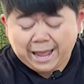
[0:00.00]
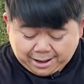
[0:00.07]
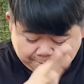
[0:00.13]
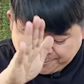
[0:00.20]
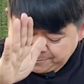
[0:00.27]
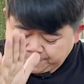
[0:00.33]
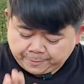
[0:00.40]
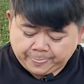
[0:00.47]
อ่ะ
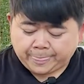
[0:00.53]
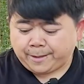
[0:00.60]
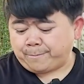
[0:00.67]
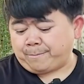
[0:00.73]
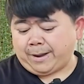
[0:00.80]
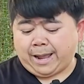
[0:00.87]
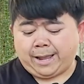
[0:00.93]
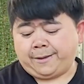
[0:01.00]

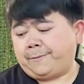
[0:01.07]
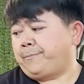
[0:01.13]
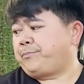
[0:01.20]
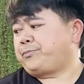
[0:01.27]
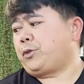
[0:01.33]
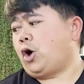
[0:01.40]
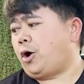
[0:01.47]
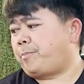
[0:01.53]
มา
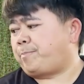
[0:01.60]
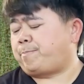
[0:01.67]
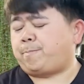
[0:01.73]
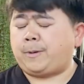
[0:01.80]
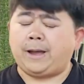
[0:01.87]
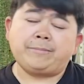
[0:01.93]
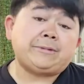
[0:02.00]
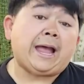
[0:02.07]
ตอบ
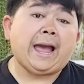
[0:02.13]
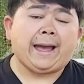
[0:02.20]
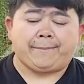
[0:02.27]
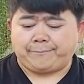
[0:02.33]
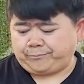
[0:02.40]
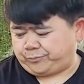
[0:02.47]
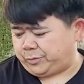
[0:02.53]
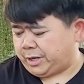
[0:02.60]
คำถาม
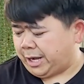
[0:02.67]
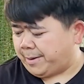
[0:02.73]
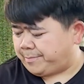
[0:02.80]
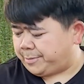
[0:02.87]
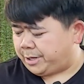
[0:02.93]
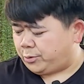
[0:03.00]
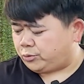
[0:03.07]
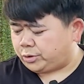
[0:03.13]
นะครับ
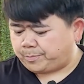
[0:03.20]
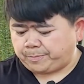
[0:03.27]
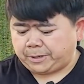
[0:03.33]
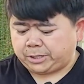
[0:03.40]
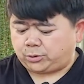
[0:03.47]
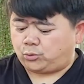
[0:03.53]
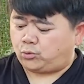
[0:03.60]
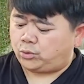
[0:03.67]
เดี๋ยวหนูจะเปิ
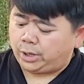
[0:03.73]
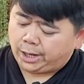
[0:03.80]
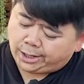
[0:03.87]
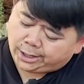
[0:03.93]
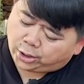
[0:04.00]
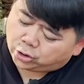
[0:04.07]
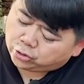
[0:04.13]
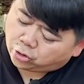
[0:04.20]
ดดูนะ
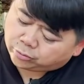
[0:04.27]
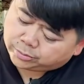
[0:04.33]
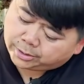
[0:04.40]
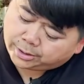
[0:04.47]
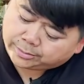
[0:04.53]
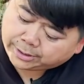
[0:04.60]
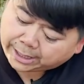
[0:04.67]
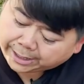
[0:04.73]
แล้วก็ตอบที
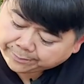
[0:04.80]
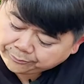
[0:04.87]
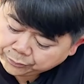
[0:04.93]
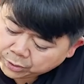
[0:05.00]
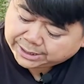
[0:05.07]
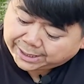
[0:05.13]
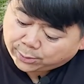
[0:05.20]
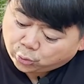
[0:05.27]
คำถาม
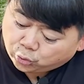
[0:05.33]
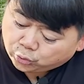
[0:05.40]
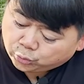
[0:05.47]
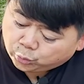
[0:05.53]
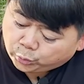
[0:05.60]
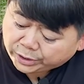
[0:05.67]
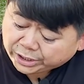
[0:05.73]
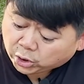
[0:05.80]
จากคุณ
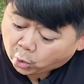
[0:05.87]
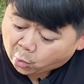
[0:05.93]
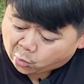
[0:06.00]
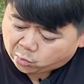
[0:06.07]
วิโก